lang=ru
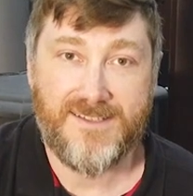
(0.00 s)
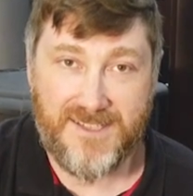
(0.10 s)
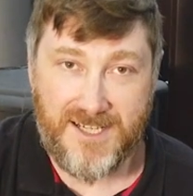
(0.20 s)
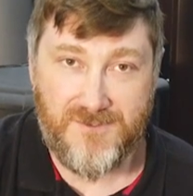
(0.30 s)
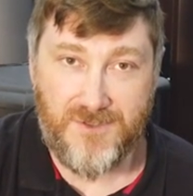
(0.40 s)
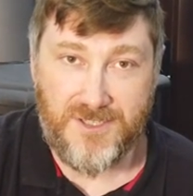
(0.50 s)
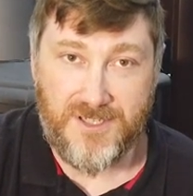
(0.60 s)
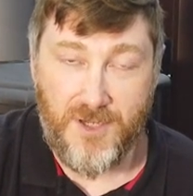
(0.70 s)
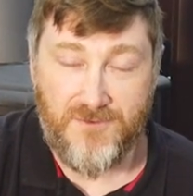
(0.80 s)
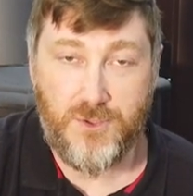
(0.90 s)

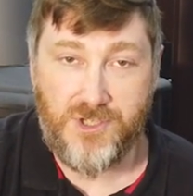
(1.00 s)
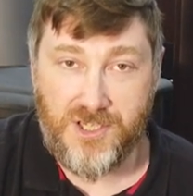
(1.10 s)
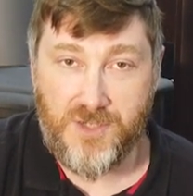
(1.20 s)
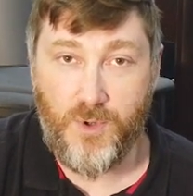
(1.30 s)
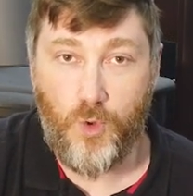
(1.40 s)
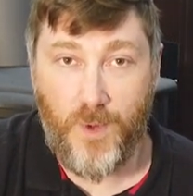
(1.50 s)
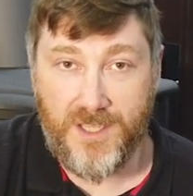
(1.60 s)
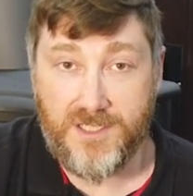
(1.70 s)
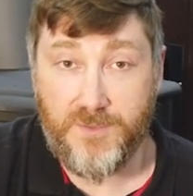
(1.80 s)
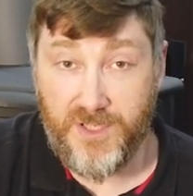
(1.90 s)
Здравствуйте! Все чаще
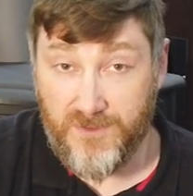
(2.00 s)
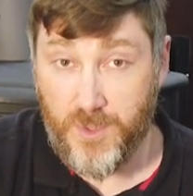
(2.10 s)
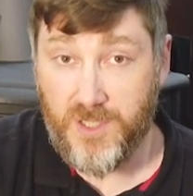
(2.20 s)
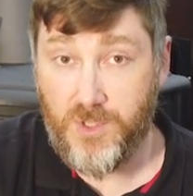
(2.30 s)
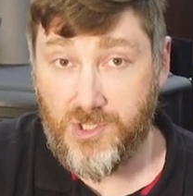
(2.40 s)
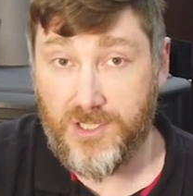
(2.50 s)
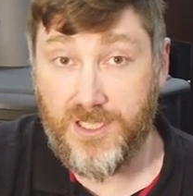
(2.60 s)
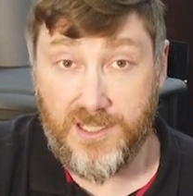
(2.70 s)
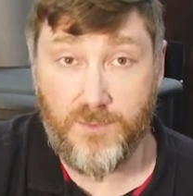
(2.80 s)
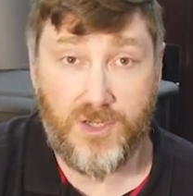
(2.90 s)
покупатели при выборе
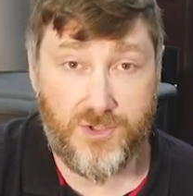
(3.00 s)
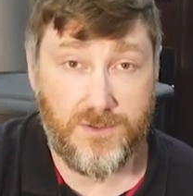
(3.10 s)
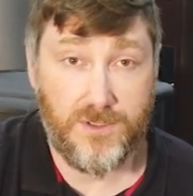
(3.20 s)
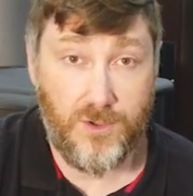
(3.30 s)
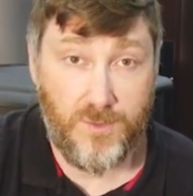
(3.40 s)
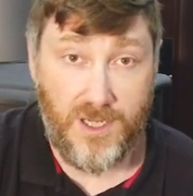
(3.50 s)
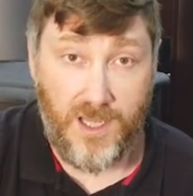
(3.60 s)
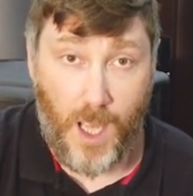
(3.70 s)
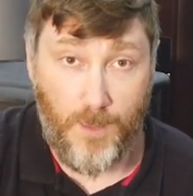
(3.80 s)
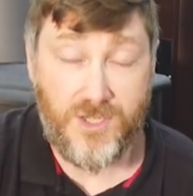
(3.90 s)
печи для небольшого дома